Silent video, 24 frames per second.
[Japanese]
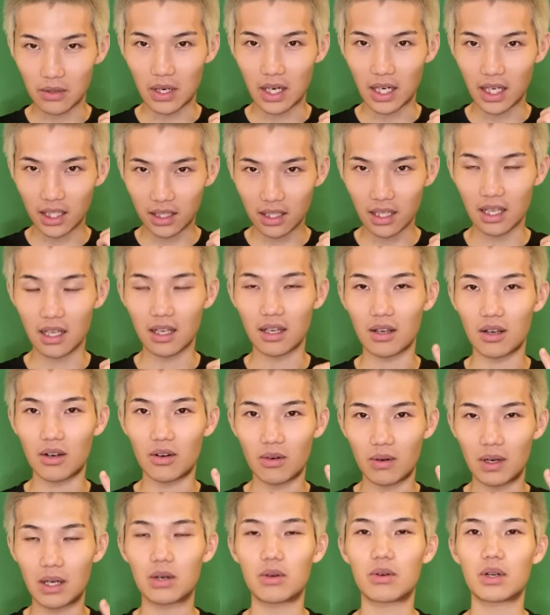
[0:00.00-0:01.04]
上げて
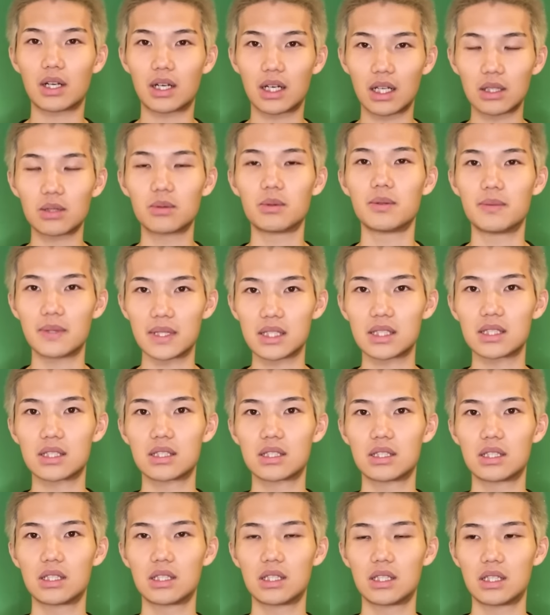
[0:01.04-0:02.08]
終わろうかなと思います。
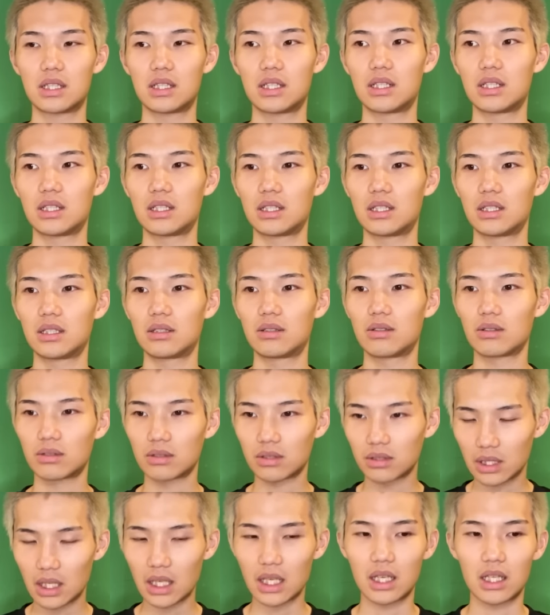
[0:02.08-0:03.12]
というこ
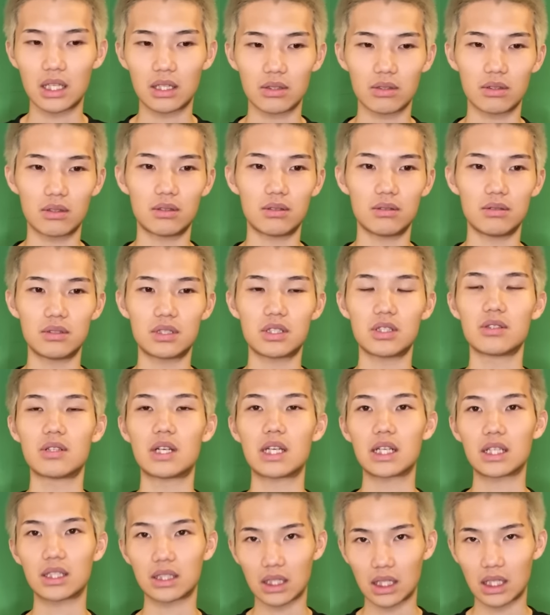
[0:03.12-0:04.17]
とで、えっと、うちの
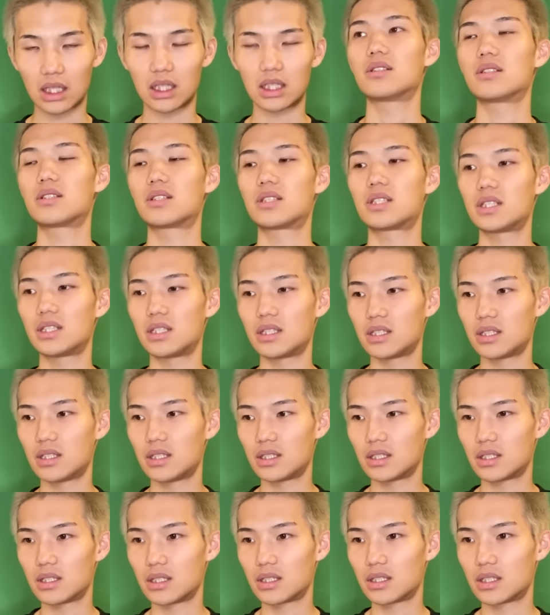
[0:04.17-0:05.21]
相方、
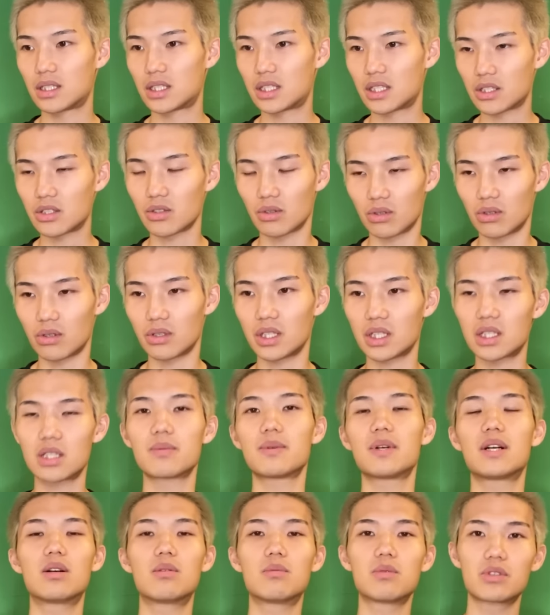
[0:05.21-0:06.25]
新史上一
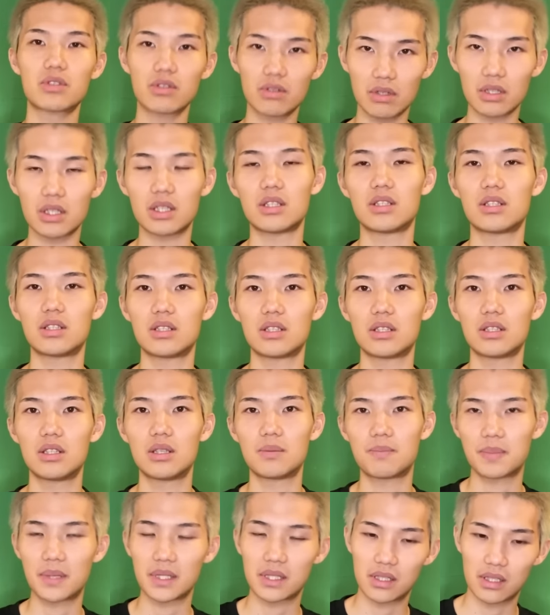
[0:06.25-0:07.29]
番面白い
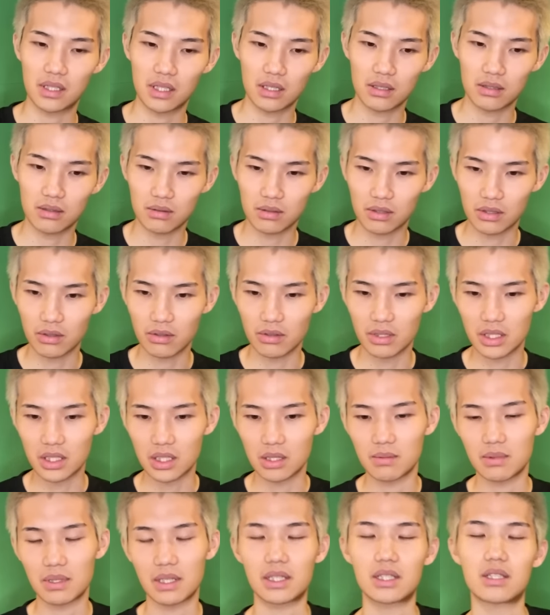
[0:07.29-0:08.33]
一発ギャグを用意して
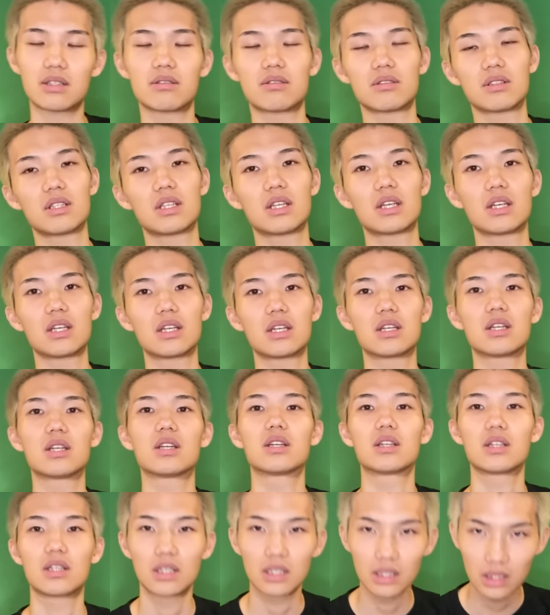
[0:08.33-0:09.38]
もらってるんで、
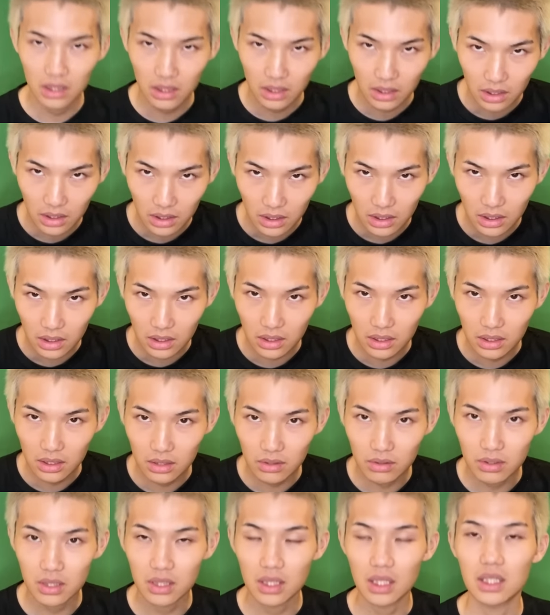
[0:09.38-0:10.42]

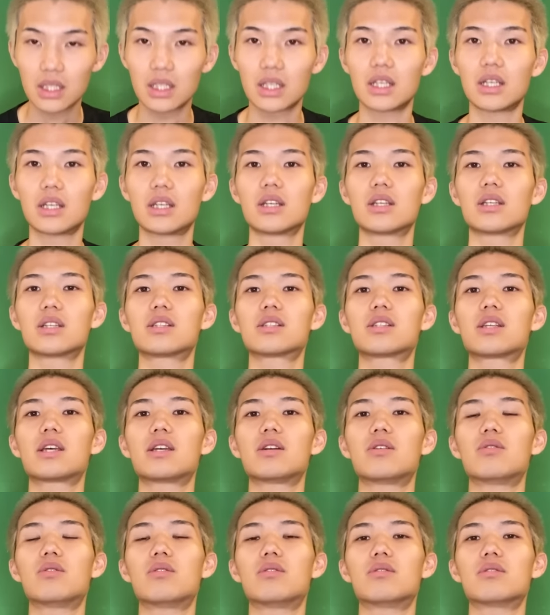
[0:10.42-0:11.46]
そちらで最
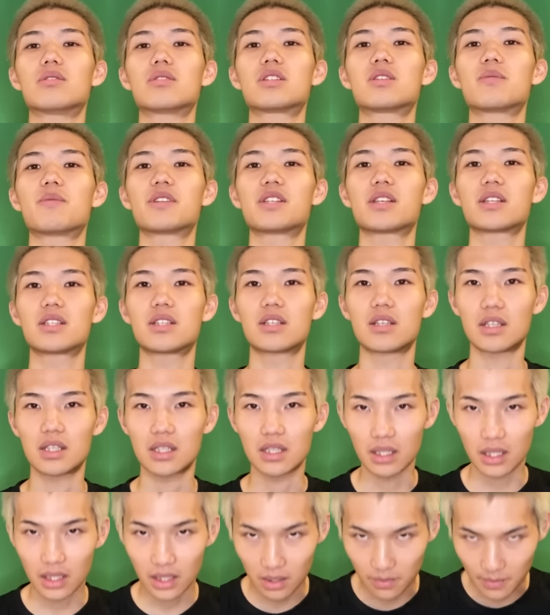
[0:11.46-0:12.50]
後、締めさせてい
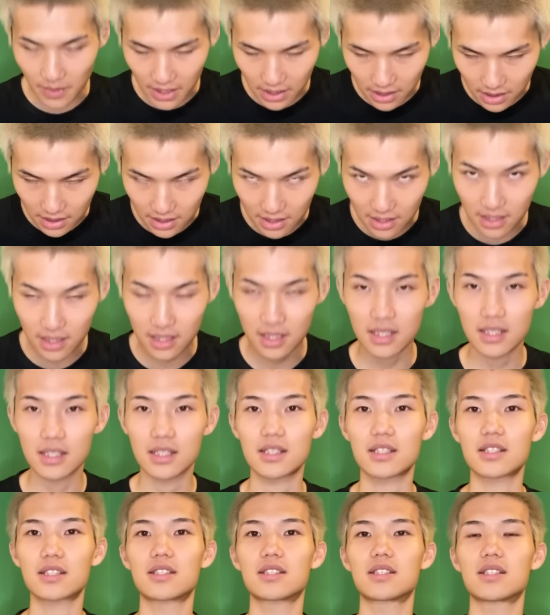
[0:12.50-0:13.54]
ただきま
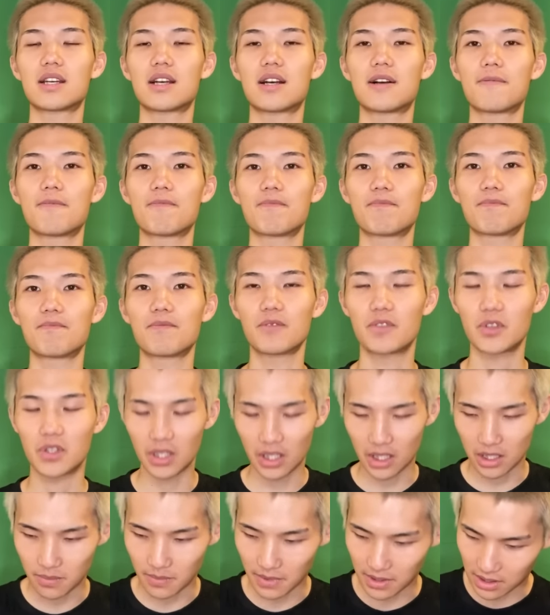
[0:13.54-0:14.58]
す。じゃあ、お
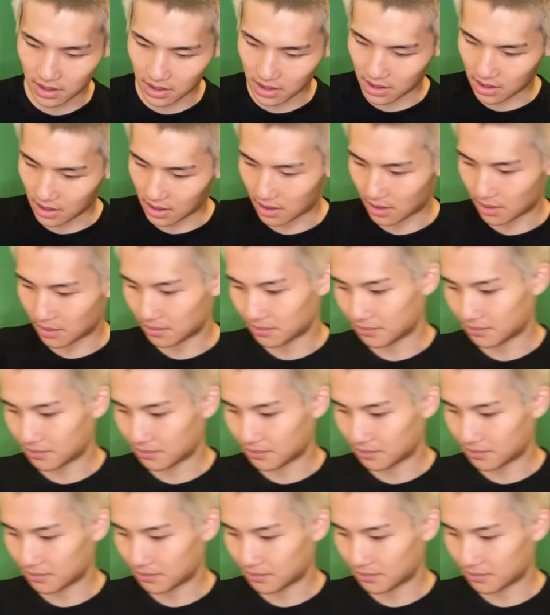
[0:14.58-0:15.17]
願いします、陳さん。